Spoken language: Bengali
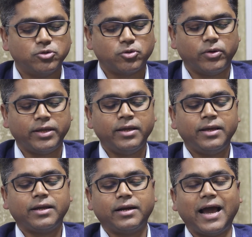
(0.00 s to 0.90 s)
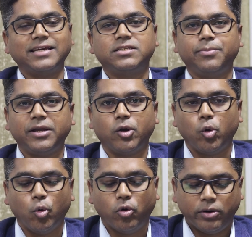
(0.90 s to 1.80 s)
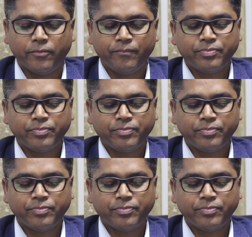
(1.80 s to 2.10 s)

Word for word: ইউজ করি গ্লাইসেমিক লোড